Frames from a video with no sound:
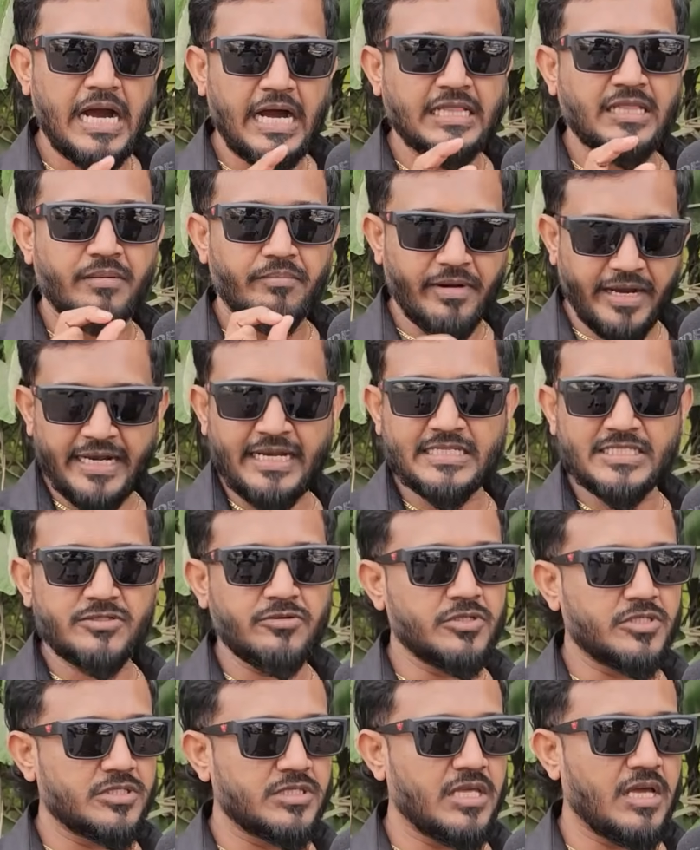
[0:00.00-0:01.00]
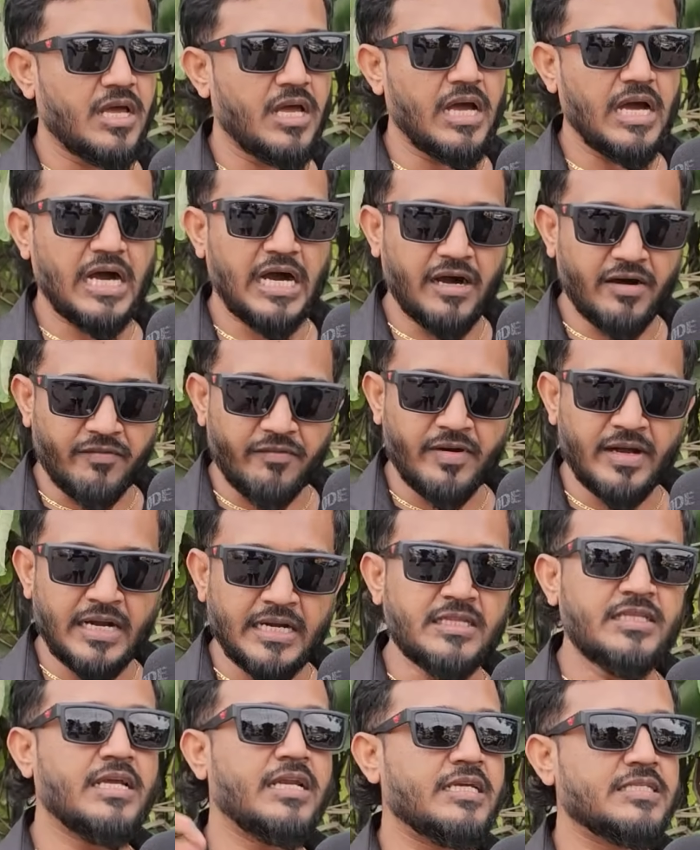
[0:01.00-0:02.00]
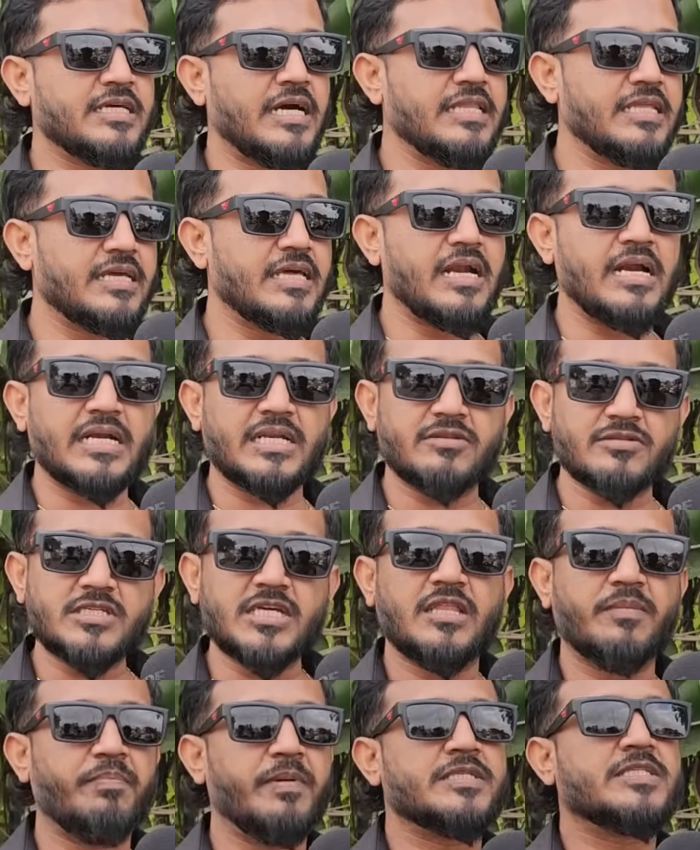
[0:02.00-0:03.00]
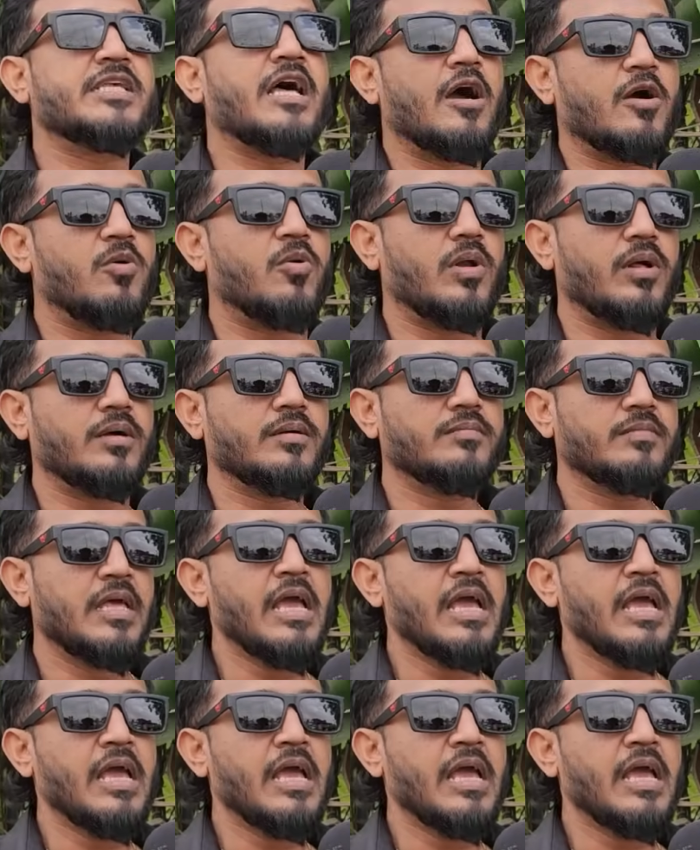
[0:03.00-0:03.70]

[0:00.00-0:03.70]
அந்த மைனஸ் வச்சு தான் அவன் அடுத்து என்ன சாதிக்கிறான்றதை அதை ப்ளஸ் ஆக்குவான்